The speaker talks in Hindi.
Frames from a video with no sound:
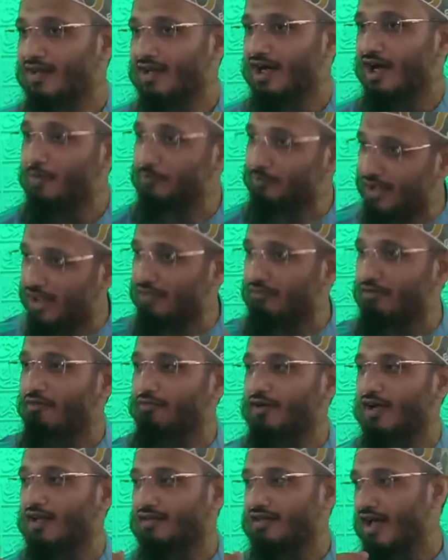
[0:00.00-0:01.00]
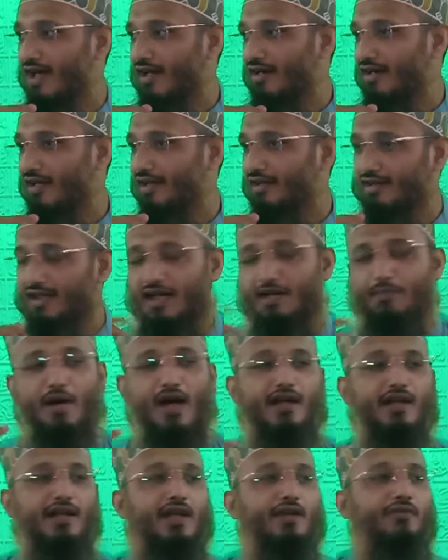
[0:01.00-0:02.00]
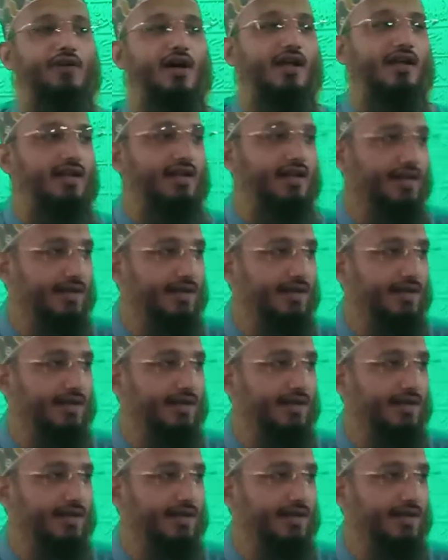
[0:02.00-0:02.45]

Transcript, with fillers: हम तेरे वफादार हैं तेरे मानने वाले